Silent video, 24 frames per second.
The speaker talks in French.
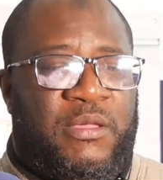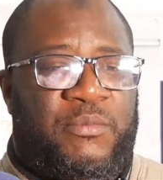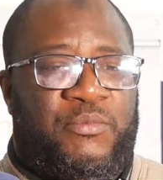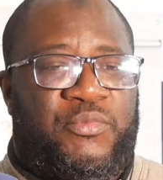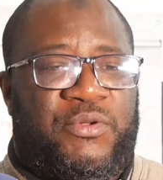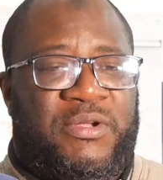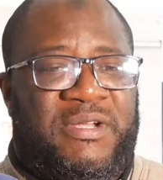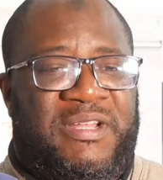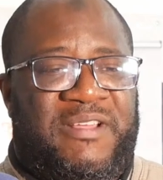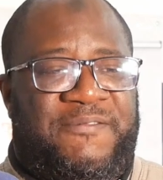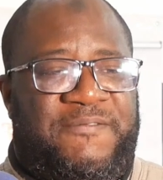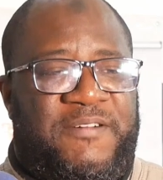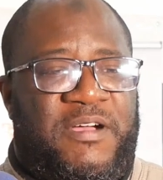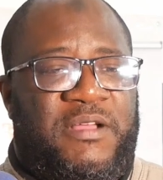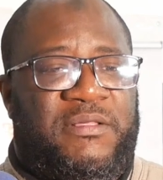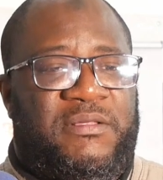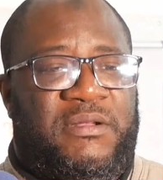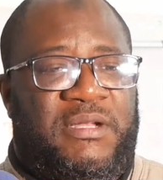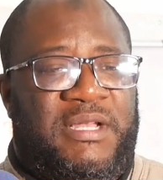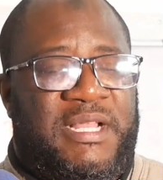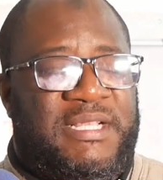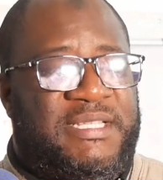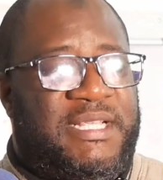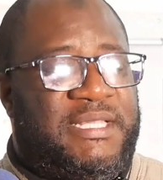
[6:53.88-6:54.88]
pour
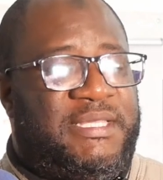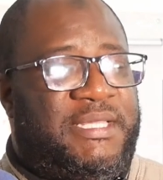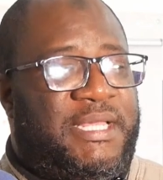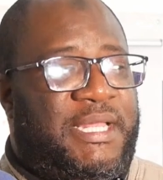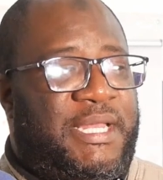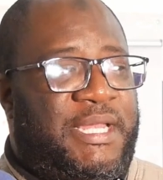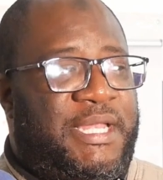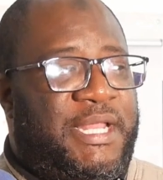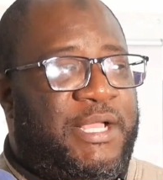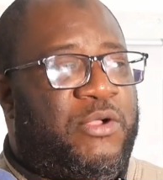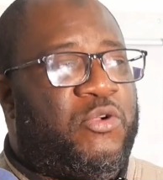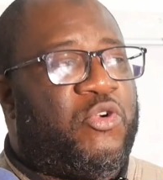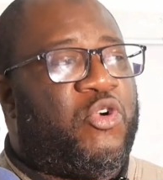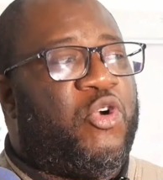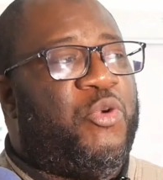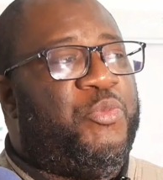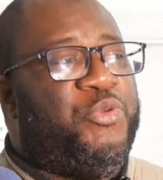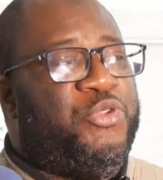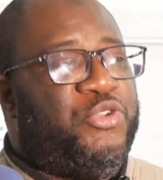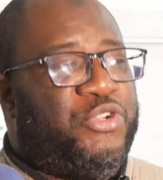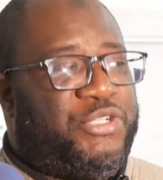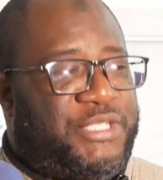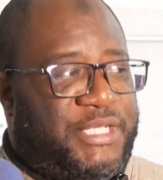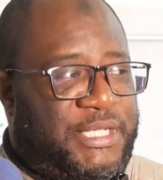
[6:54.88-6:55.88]
défendre les intérêts des
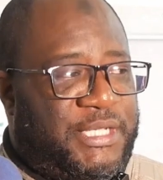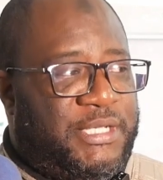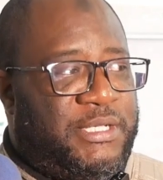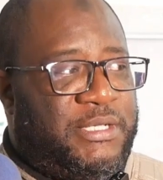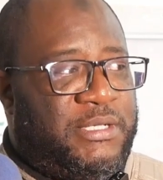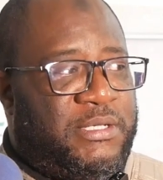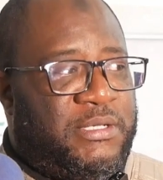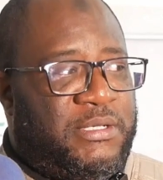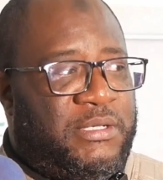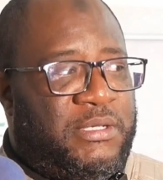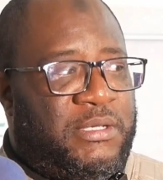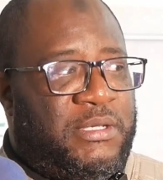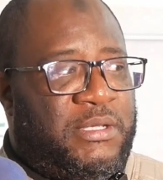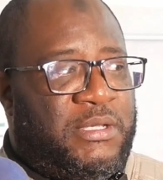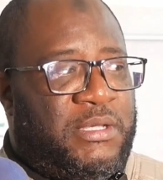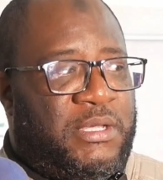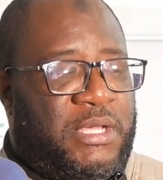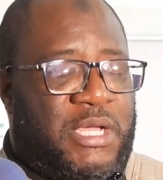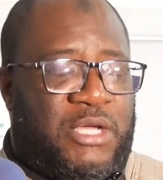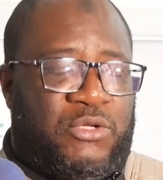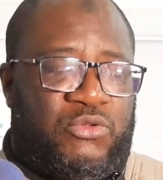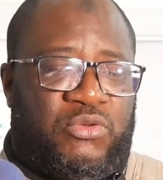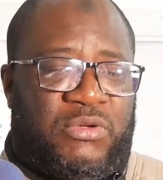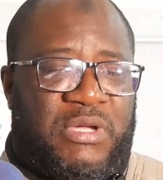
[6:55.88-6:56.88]
communautés.
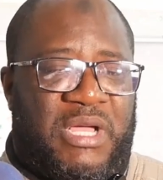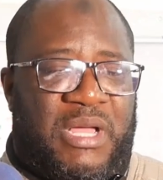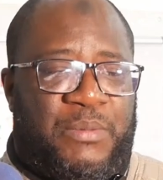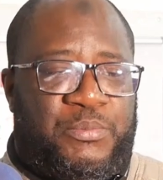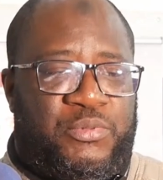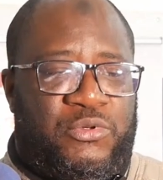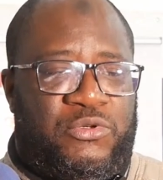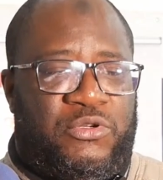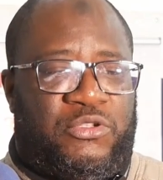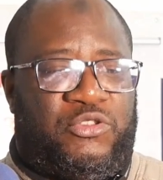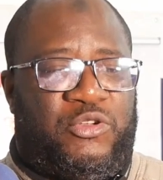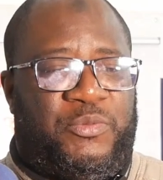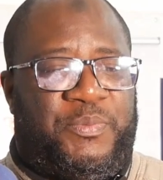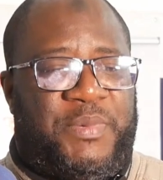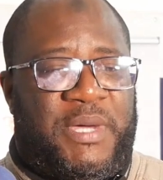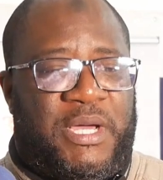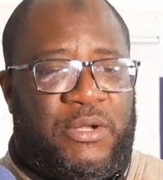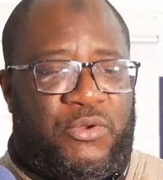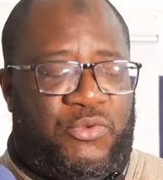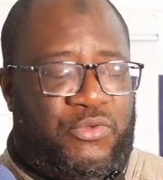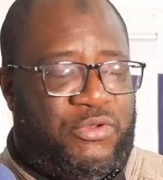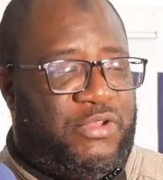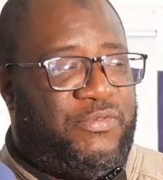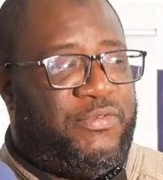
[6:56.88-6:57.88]
En tout cas, pour notre
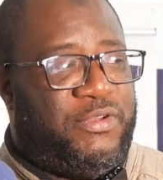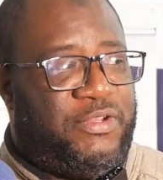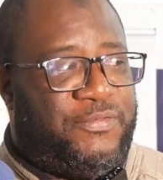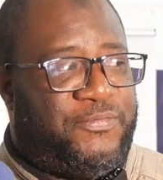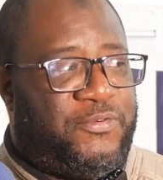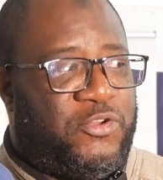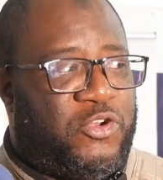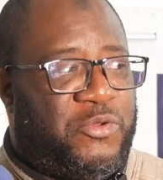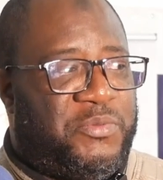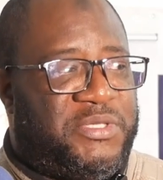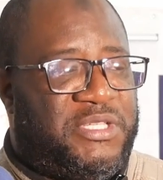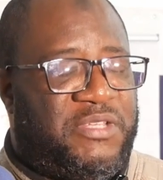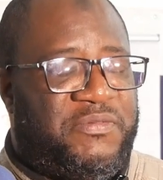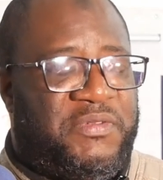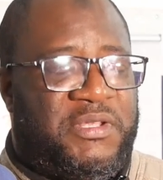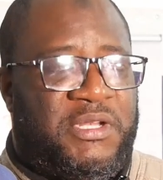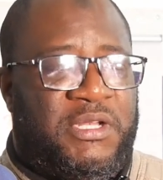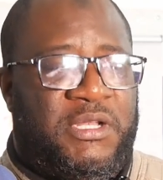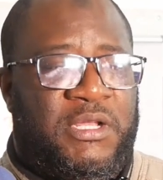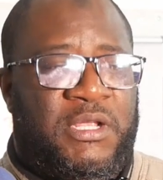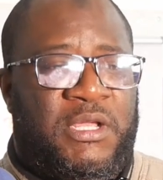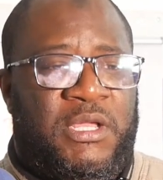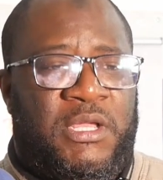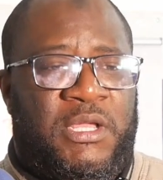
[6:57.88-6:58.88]
part, au niveau du Forum civil,
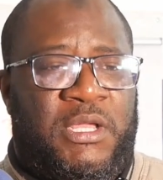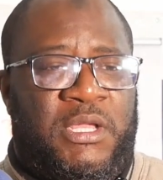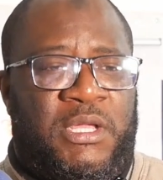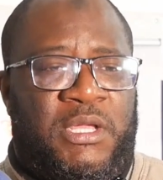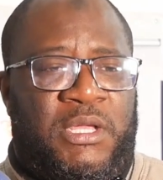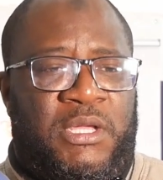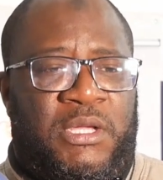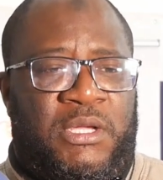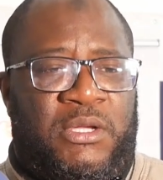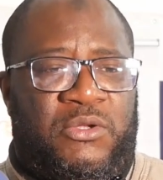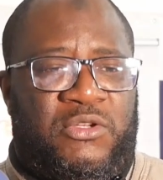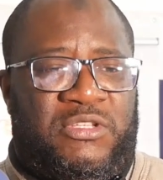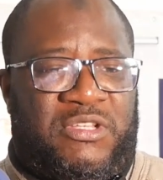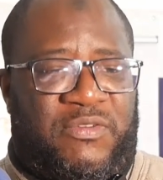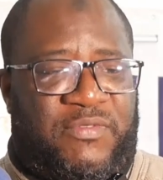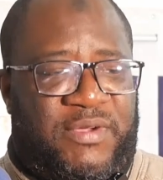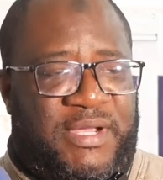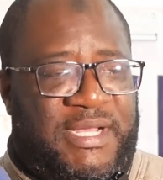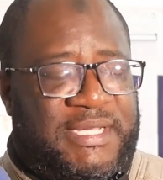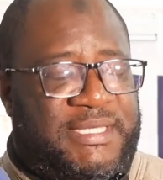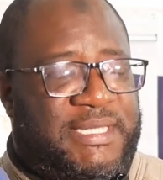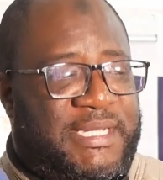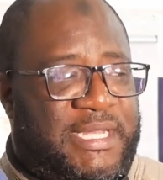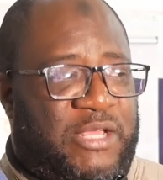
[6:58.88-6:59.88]
nous avons
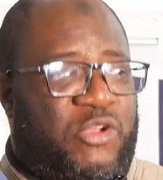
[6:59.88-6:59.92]
essayé